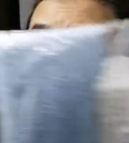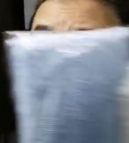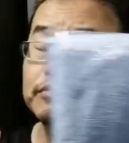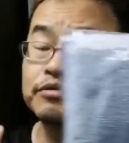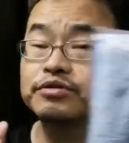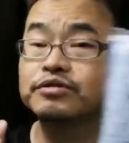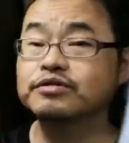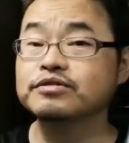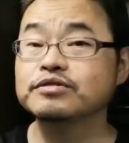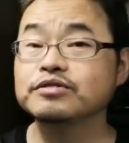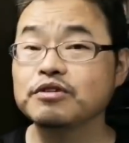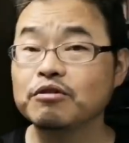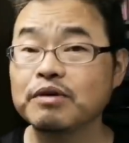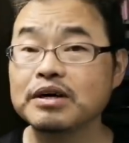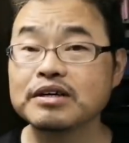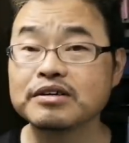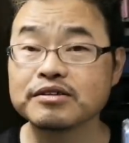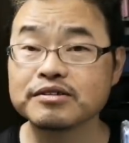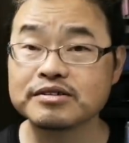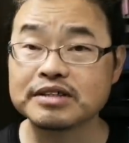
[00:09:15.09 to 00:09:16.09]
普通の
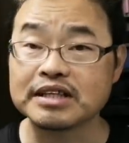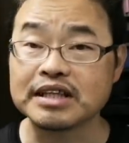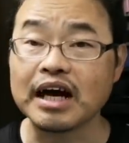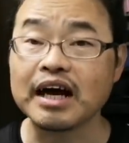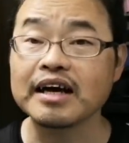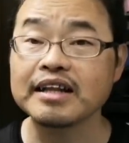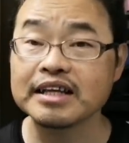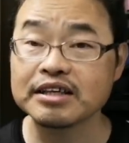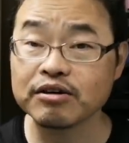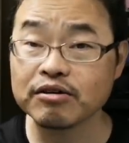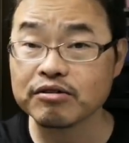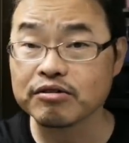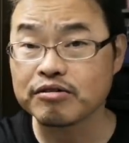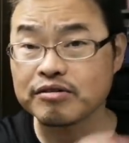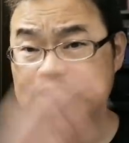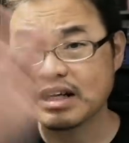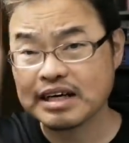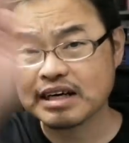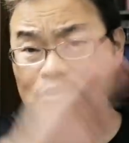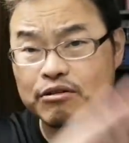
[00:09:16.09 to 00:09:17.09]
ワックスって大変でしょ
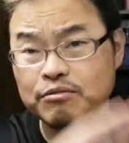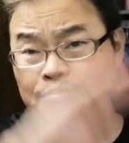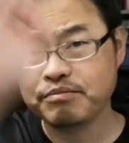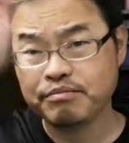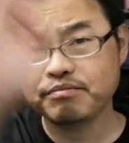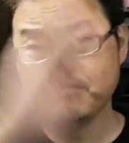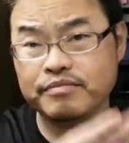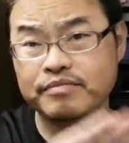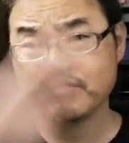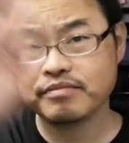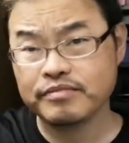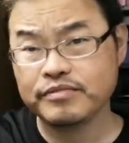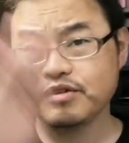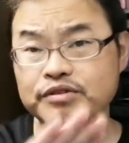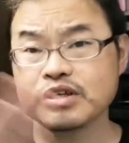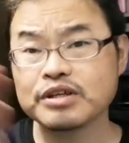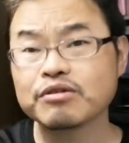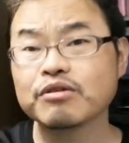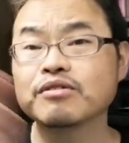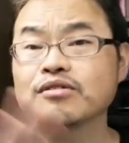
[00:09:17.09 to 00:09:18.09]
こうなんかこう、
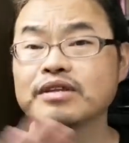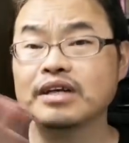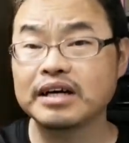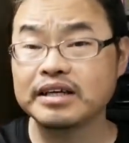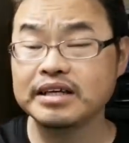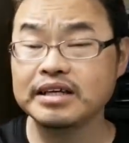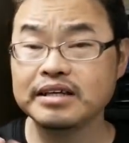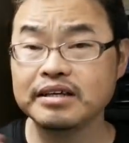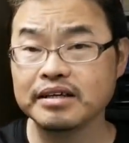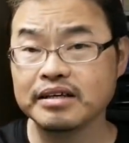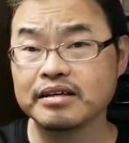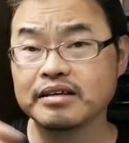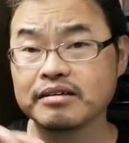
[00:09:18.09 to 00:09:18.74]
塗り込んだり、